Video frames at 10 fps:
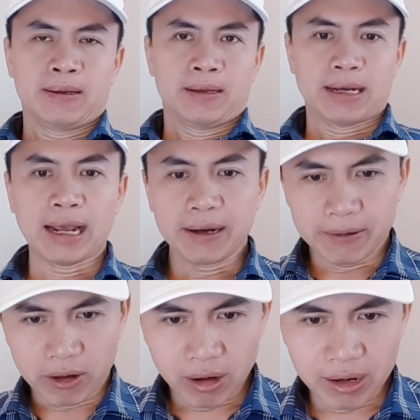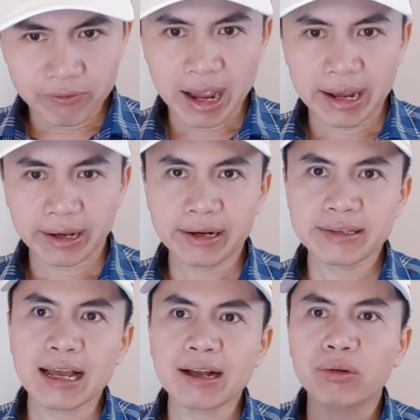đấy đó là vài cái đánh
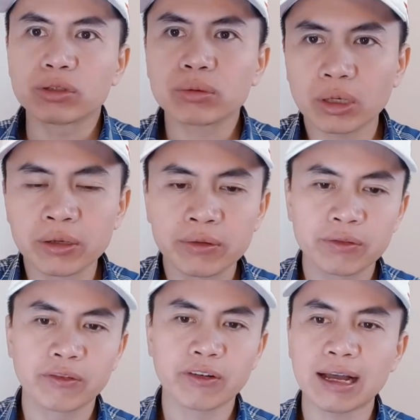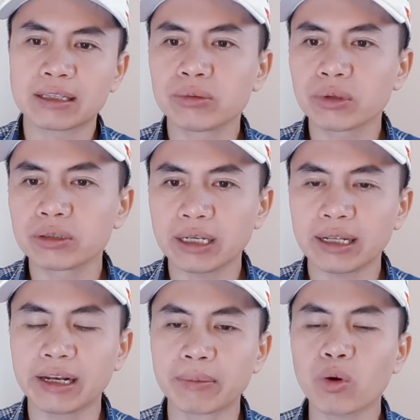giá của chúng tôi và chúng tôi
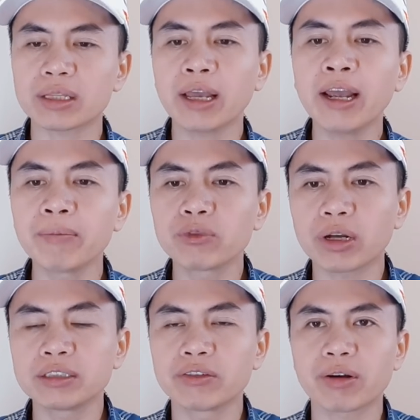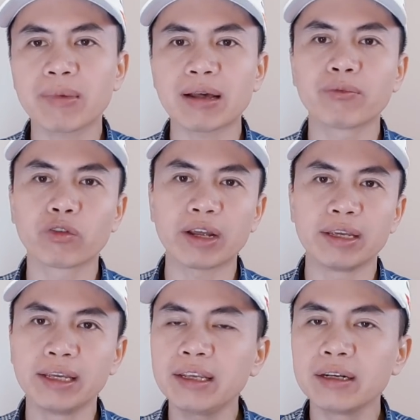sẽ điểm qua thêm cho anh chị và các bạn một vài
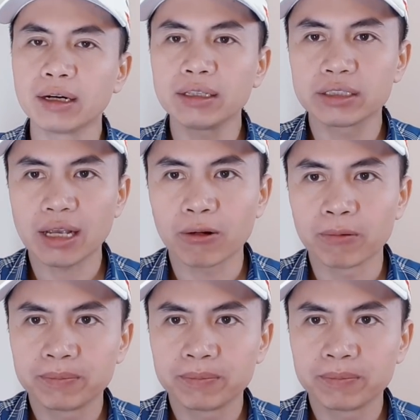ý nữa như sau